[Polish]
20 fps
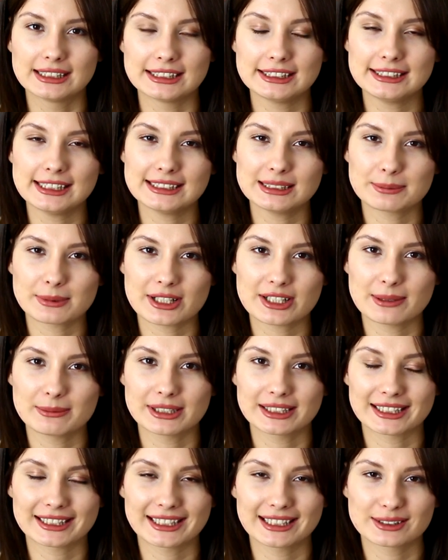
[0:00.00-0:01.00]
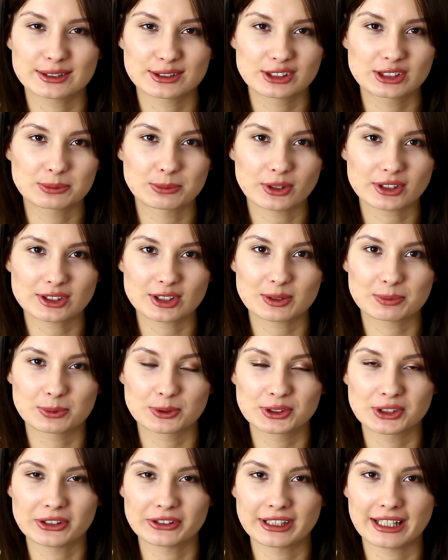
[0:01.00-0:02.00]
Dzisiaj zapraszam na takie dosyć mocno
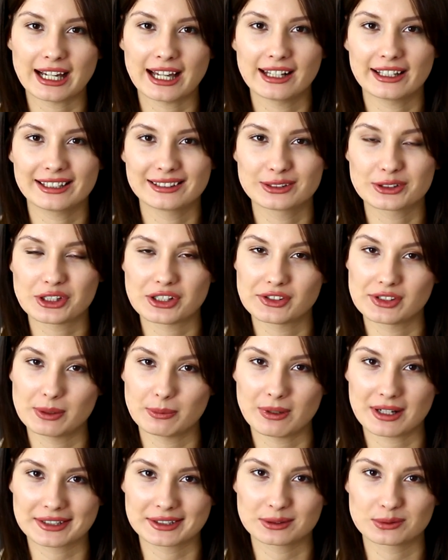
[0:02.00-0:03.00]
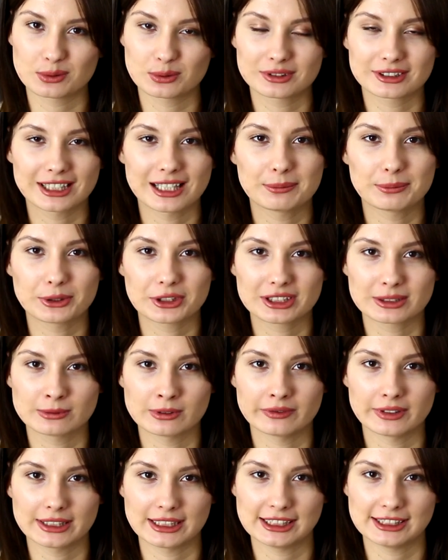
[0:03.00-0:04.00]
spóźnione, ale jednocześnie bardzo krótkie
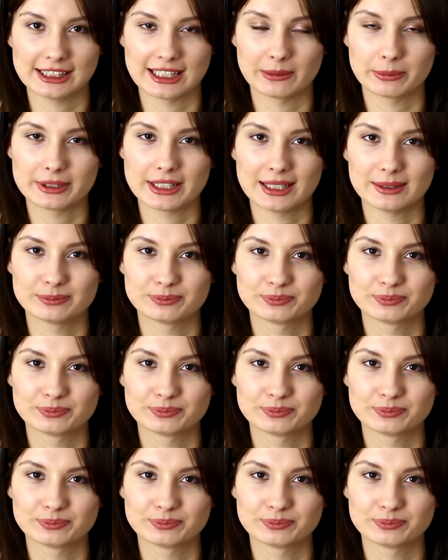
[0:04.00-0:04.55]
podsumowanie sierpnia.